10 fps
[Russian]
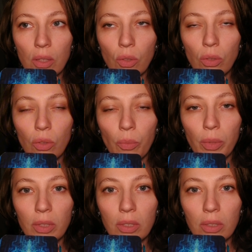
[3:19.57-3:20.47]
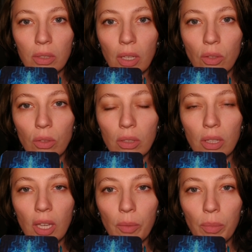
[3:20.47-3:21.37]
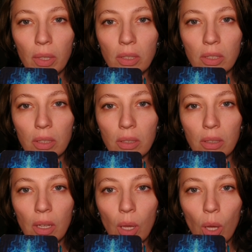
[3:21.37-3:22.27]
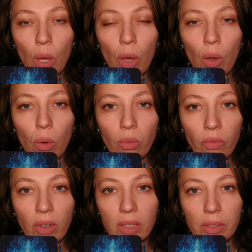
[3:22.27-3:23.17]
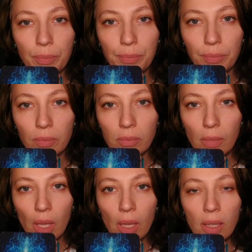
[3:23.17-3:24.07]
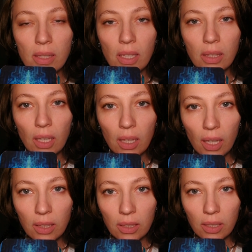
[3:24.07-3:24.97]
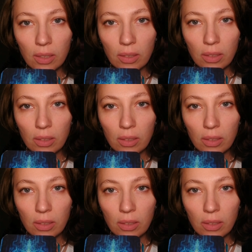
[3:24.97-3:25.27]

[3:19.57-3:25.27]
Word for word: тот опыт, который накопился, он в вас. Те таланты,